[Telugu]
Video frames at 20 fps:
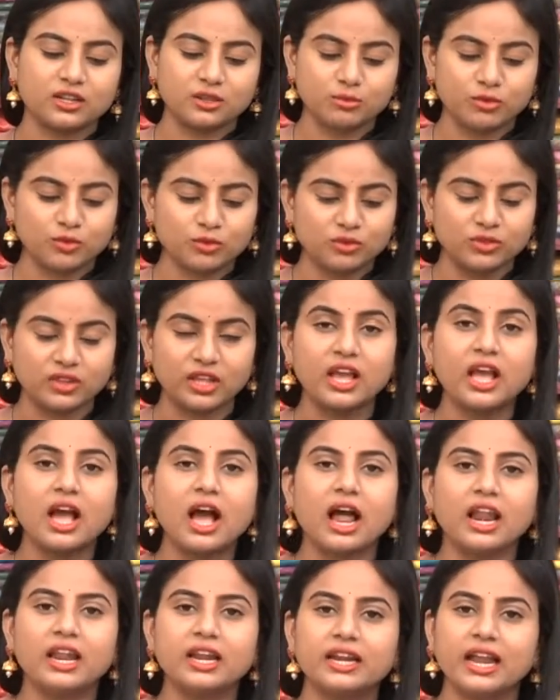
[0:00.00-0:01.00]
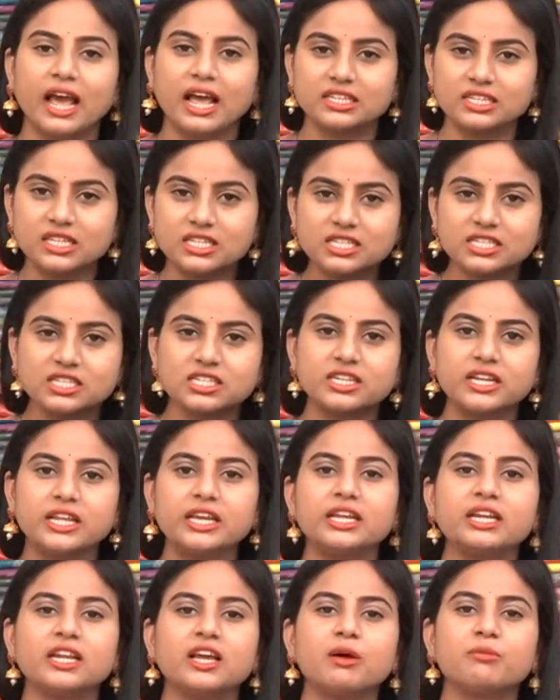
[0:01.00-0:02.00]
అర్థమవుతుంది అలా ట్యాజిల్స్ ఇచ్చి
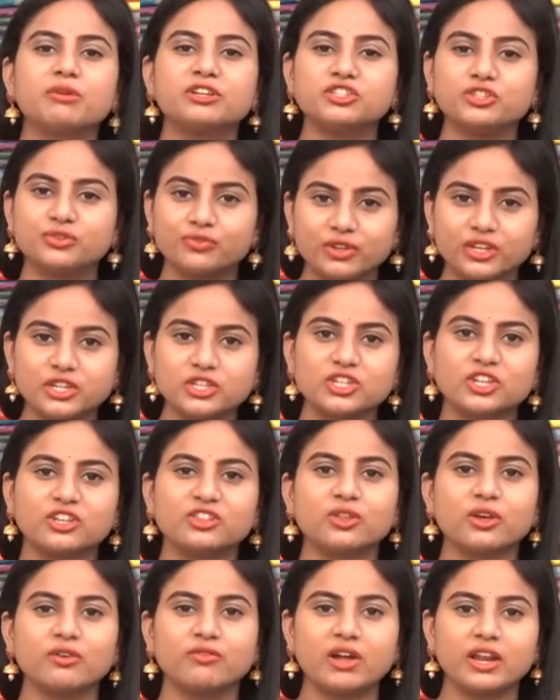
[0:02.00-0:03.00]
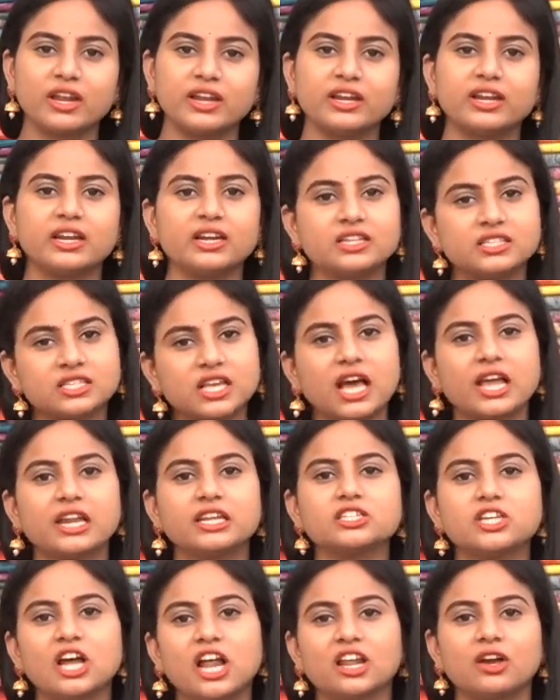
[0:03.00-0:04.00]
నీట్గా మంచి ఫినిషింగ్తో ఇవ్వాలంటేనే
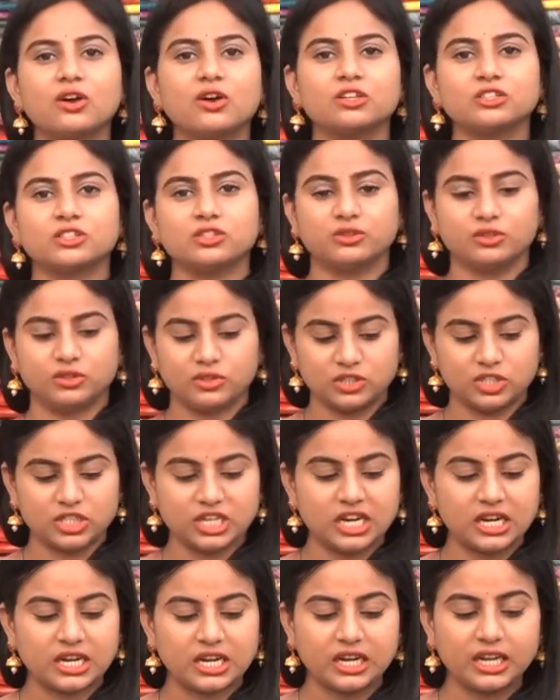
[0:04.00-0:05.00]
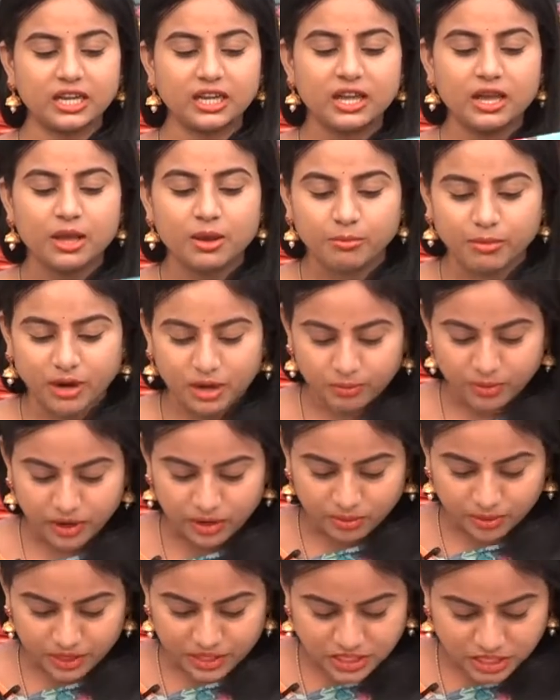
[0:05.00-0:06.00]
శారీ చాలా కాస్ట్ అవుతుంది జనరల్లీ బట్
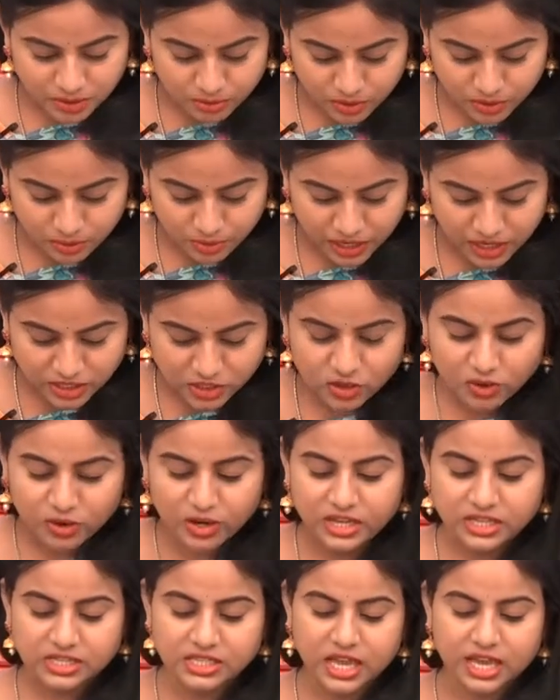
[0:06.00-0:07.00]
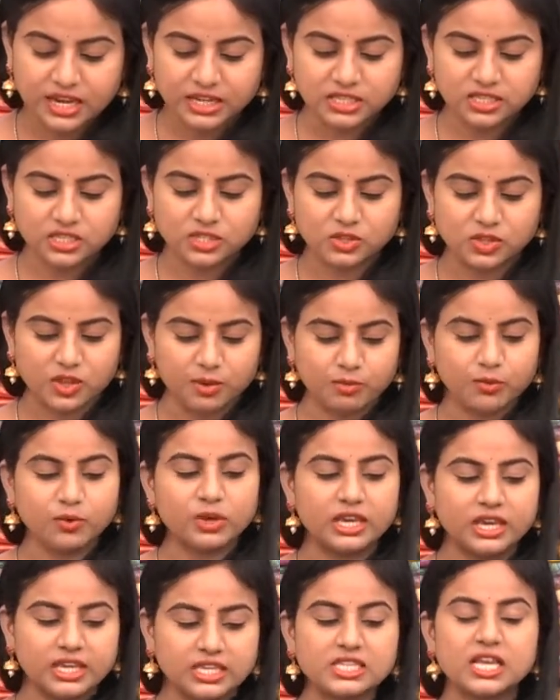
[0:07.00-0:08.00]
మనం రీజనబుల్ ప్రైస్లోనే ఈ శారీస్ ఇస్తున్నాము
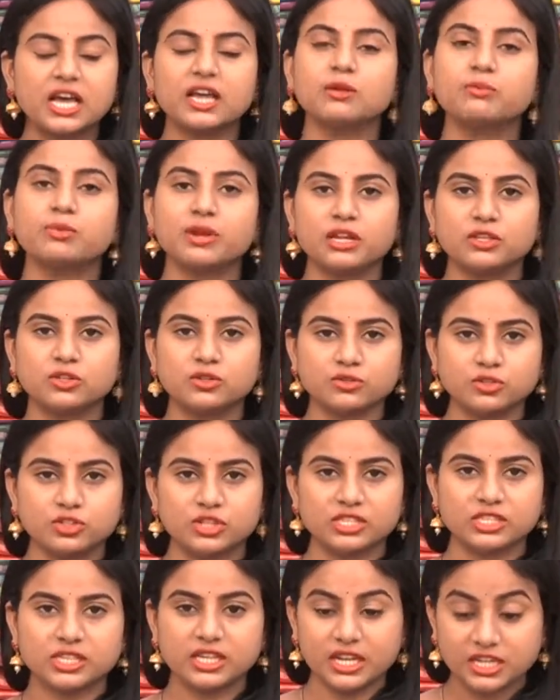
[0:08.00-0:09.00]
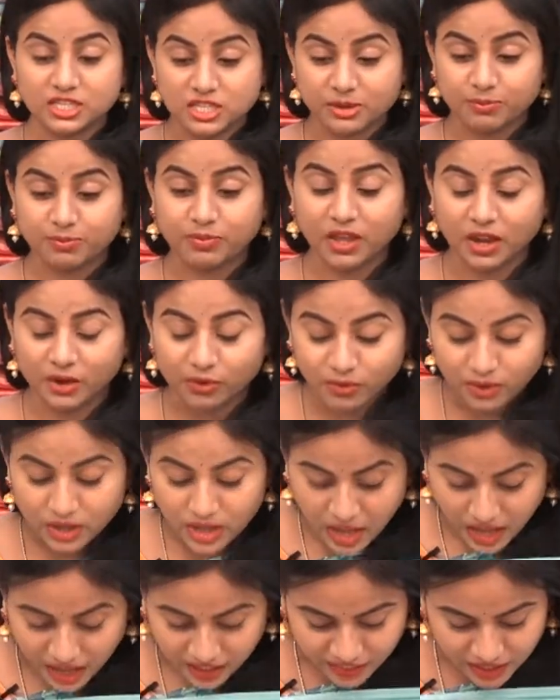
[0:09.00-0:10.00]
ఈ శారీ ప్రైస్ వచ్చేసి నేను చెప్తాను
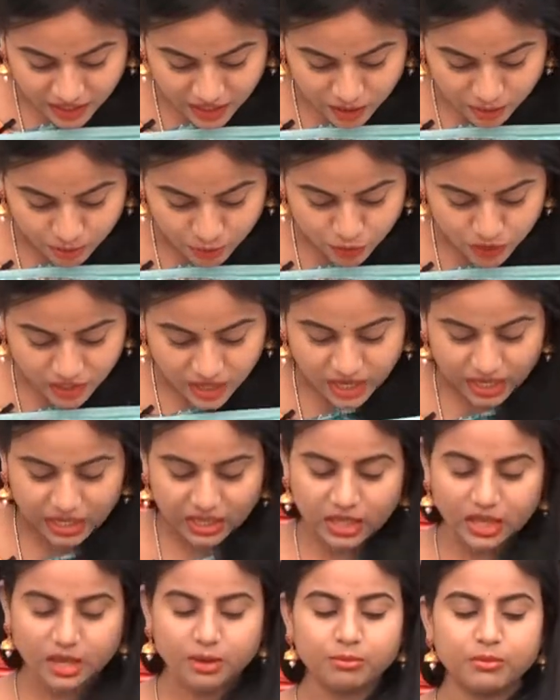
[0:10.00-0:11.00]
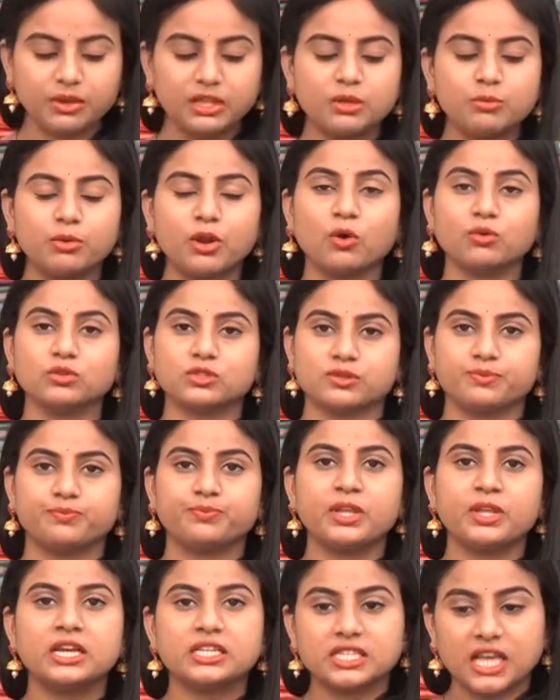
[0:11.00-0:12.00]
అందుకంటే ముందుగా ఇది ఇది బ్లౌజ్
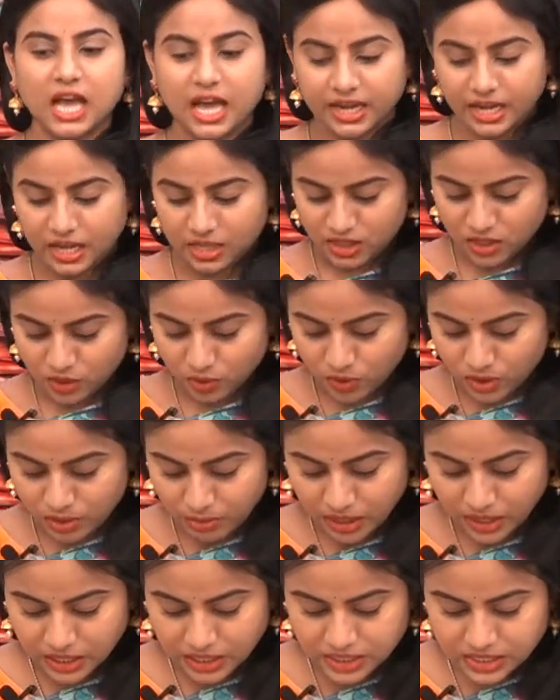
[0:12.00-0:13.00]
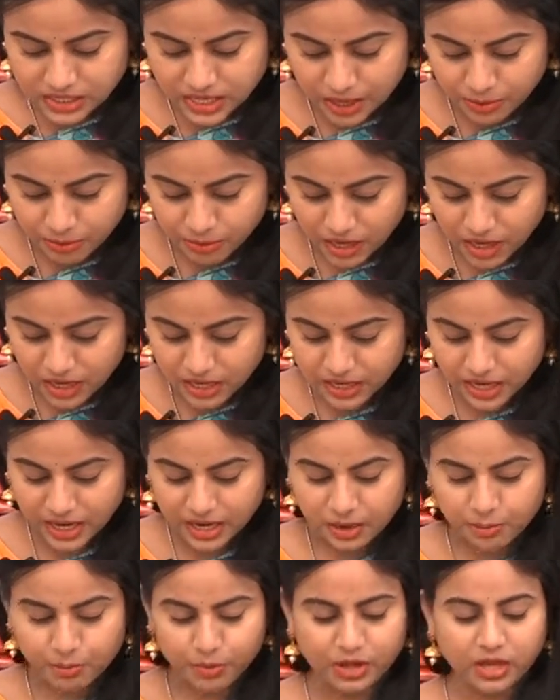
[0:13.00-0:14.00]
శారీ అంతా కూడా మనకి సేమ్ కలర్
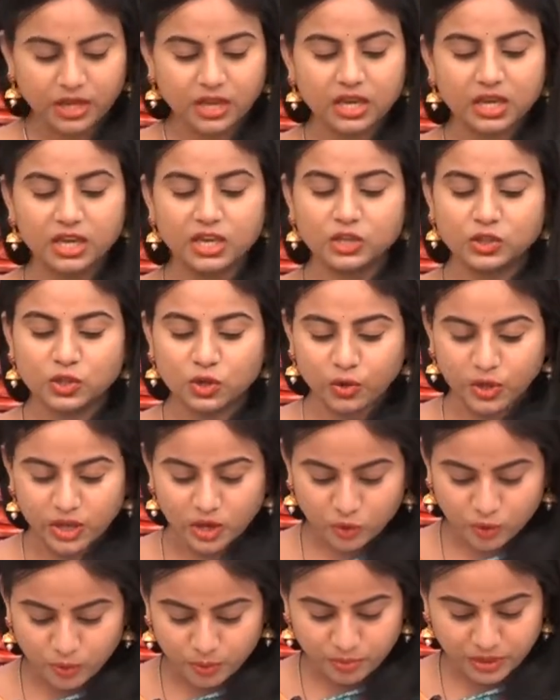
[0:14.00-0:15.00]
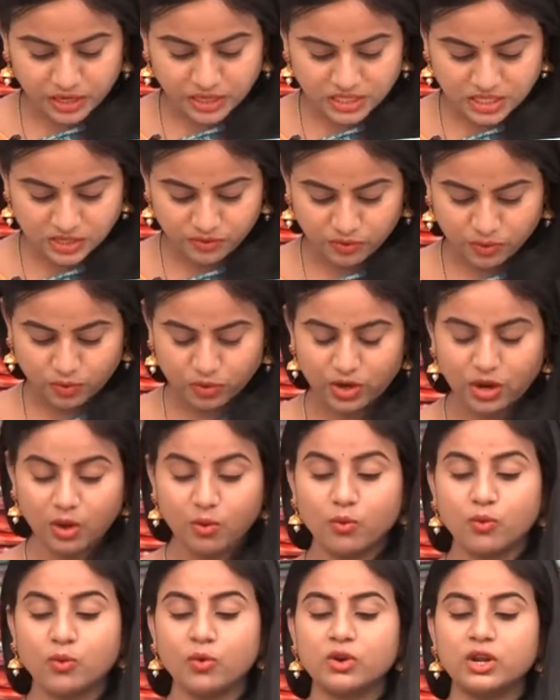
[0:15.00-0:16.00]
అయినప్పటికీ ఇందులో ఎక్కువ ప్రింట్స్ ఇవ్వకుండా
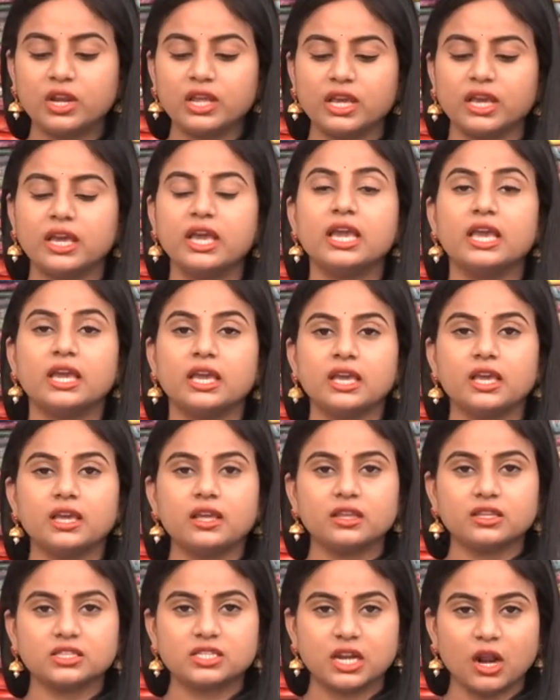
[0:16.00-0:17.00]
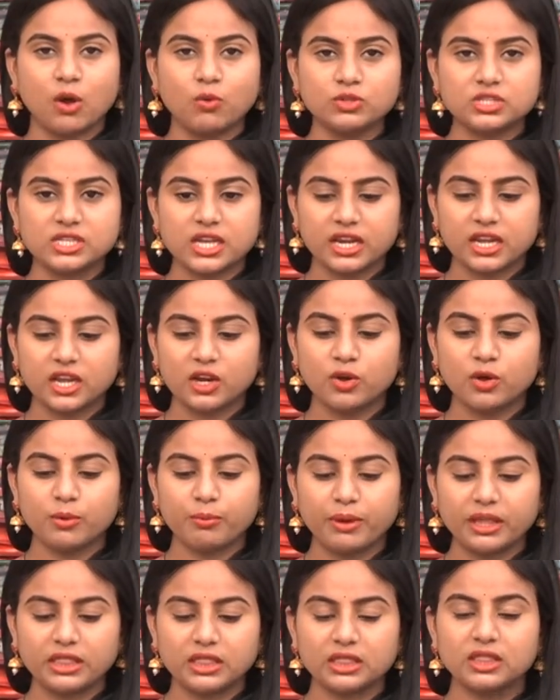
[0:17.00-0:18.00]
ఓన్లీ ఈ రౌండ్ సర్కిల్లో
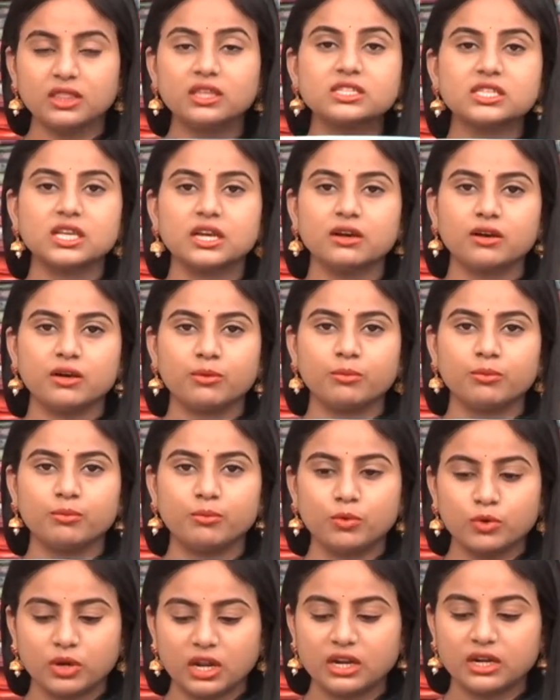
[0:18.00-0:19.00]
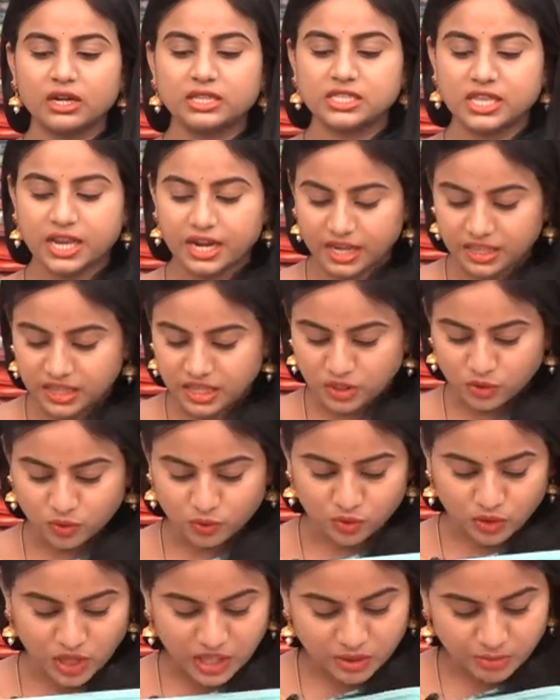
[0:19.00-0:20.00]
పెద్ద బుటా డిజైన్ ఏదైతే
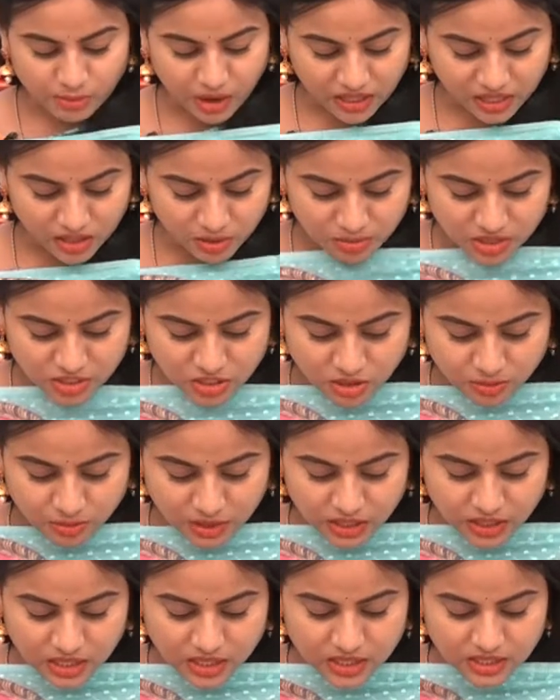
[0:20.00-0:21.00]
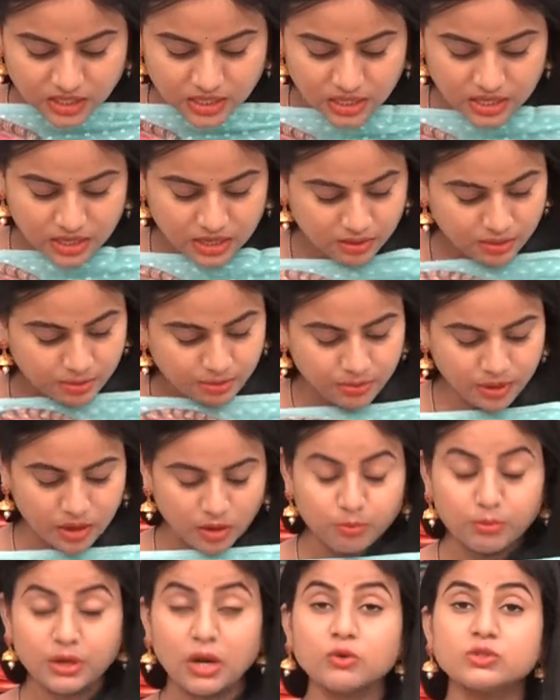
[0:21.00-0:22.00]
ఉందో అది మాత్రమే ఇచ్చి మిగతా
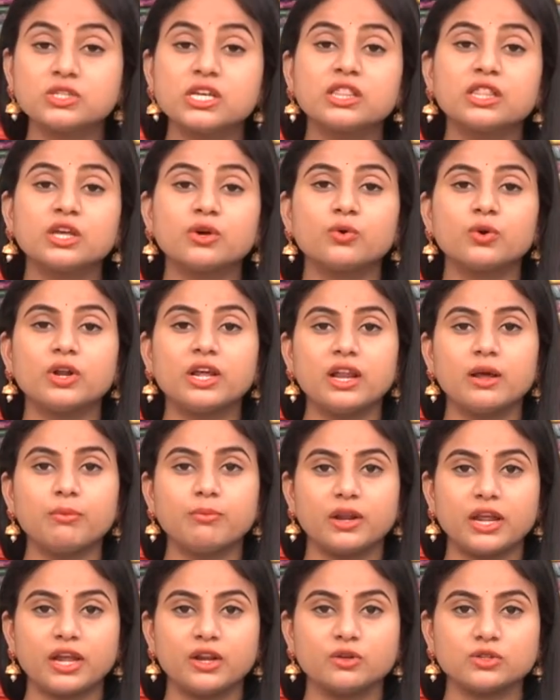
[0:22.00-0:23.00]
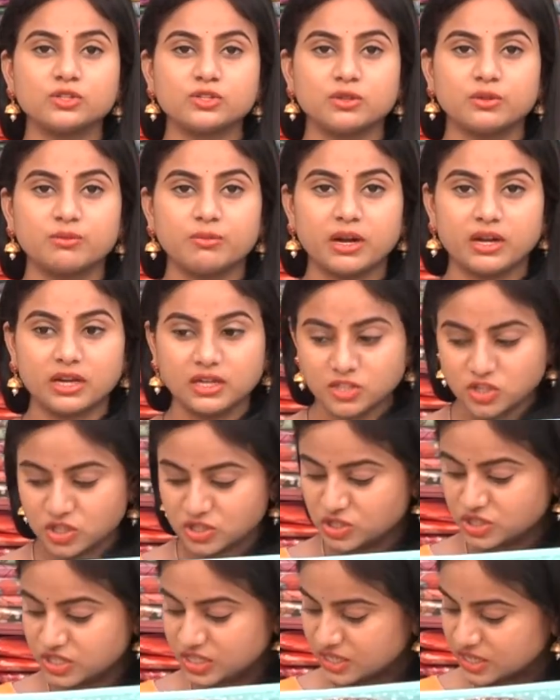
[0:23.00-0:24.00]
బ్లౌజ్ అంతా కూడా ఇలా ప్లెయిన్ వస్తుంది అనమాట
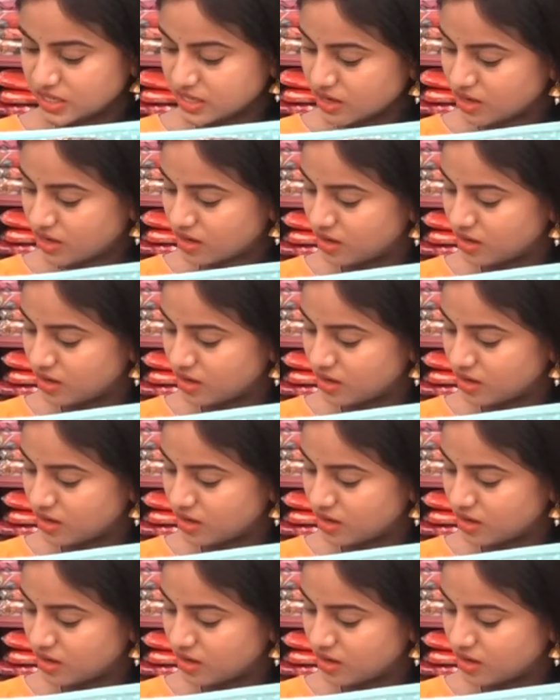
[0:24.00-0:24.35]
చిన్న చిన్న